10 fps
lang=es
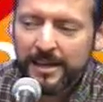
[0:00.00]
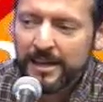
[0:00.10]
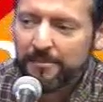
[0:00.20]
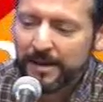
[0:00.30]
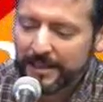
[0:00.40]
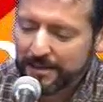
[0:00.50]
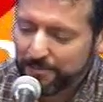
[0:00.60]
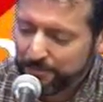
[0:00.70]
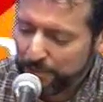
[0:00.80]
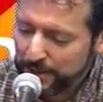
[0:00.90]
Y Magda,
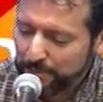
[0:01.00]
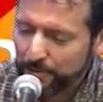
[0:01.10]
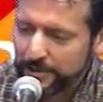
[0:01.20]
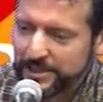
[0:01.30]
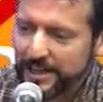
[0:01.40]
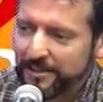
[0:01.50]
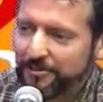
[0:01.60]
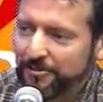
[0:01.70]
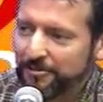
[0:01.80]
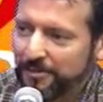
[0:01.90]
pues
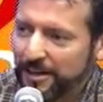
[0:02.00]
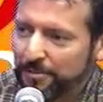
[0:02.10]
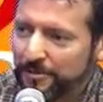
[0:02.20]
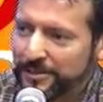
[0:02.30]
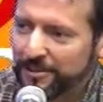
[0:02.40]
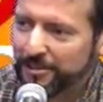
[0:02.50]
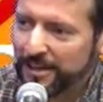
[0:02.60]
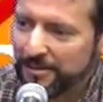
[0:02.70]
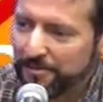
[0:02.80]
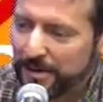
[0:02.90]
aprovechando, aprovechando
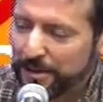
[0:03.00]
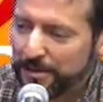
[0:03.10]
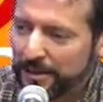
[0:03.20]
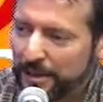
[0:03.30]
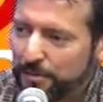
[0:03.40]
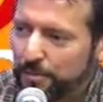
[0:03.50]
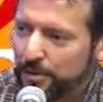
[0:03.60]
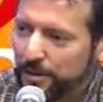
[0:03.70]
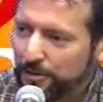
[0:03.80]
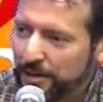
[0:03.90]
que vas a ser la
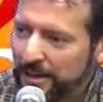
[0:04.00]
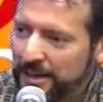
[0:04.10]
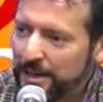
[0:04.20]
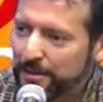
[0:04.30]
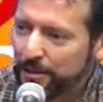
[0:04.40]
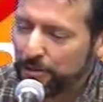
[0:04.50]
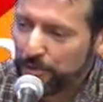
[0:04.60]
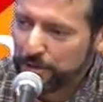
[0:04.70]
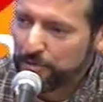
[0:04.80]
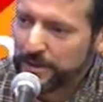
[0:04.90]
expositora, si nos
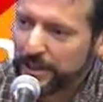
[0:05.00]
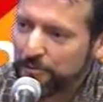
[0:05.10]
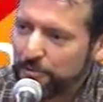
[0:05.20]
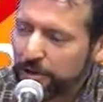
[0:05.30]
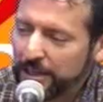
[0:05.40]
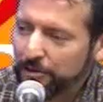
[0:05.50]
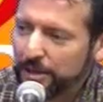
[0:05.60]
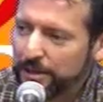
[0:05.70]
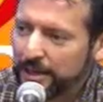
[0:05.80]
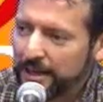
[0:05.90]
puedes comentar un poquito de
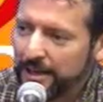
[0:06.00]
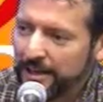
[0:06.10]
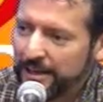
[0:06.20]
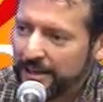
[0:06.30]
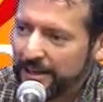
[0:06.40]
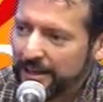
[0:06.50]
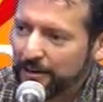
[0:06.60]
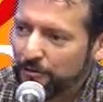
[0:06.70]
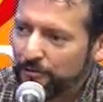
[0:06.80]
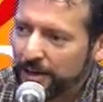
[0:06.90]
esta eh,
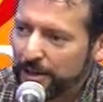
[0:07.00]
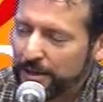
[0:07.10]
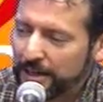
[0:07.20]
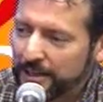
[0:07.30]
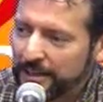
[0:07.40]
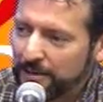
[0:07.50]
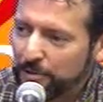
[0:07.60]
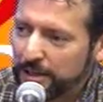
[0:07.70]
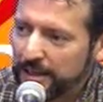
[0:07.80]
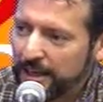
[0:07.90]
conferencia que
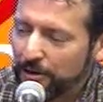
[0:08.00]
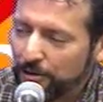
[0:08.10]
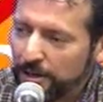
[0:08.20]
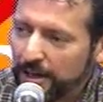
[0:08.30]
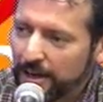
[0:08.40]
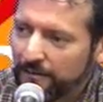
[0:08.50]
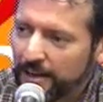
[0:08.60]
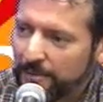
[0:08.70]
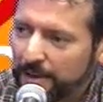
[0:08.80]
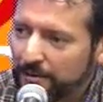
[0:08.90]
tendremos el día de hoy en Café
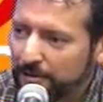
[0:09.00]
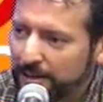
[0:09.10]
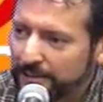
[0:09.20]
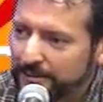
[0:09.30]
La Parábola.